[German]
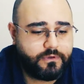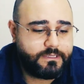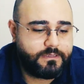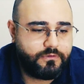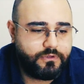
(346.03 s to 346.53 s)
Du
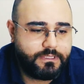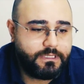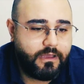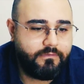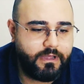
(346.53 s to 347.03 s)
kannst natürlich
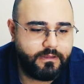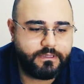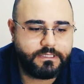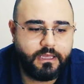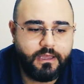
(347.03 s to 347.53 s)
nicht erwarten,
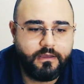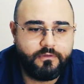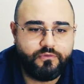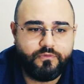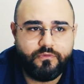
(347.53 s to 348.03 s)
dass
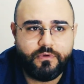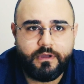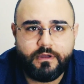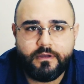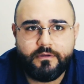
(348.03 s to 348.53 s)
du
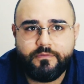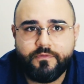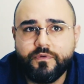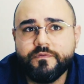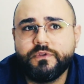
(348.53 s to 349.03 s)
äh, für
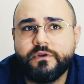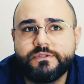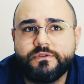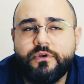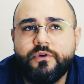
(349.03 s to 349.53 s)

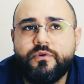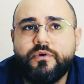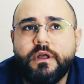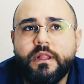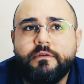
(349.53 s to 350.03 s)
5000
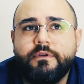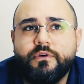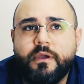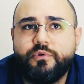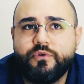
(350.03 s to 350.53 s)
Euro, wenn
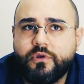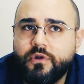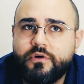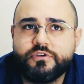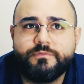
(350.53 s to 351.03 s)
du ein Produkt
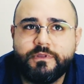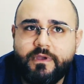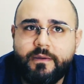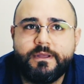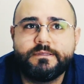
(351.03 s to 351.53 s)
launch mit
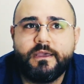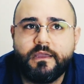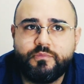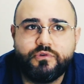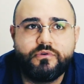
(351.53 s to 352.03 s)

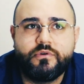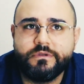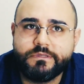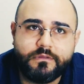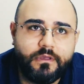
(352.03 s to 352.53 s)
Werbeanzeigen,
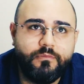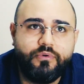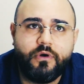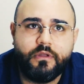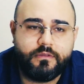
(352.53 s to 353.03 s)
Produktkosten,
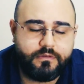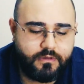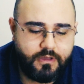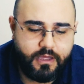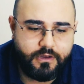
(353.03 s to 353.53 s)
Import,
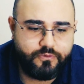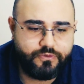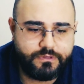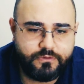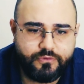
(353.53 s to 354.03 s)
äh,
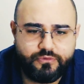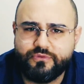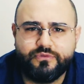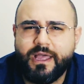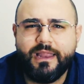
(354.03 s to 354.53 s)
Analyse und,
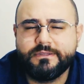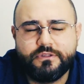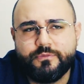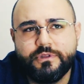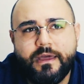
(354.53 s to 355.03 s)
und, und alles
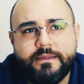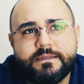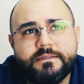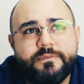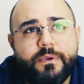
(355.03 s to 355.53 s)
drum und dran,
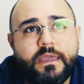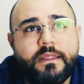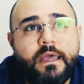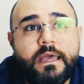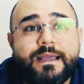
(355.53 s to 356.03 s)
das ganze
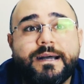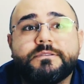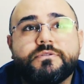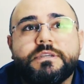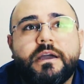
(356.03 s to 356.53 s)
Paket,
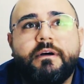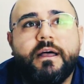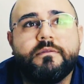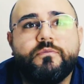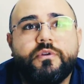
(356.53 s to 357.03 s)
kannst du nicht
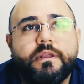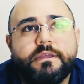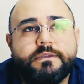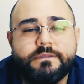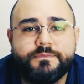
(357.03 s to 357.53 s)
erwarten,
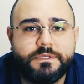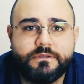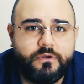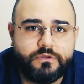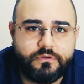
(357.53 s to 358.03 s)
monatlich
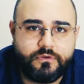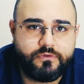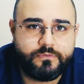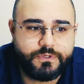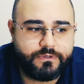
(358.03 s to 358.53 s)
70.000
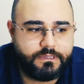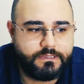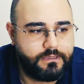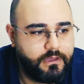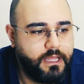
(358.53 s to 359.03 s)
Euro
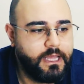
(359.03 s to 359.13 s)
umzusetzen. Ne?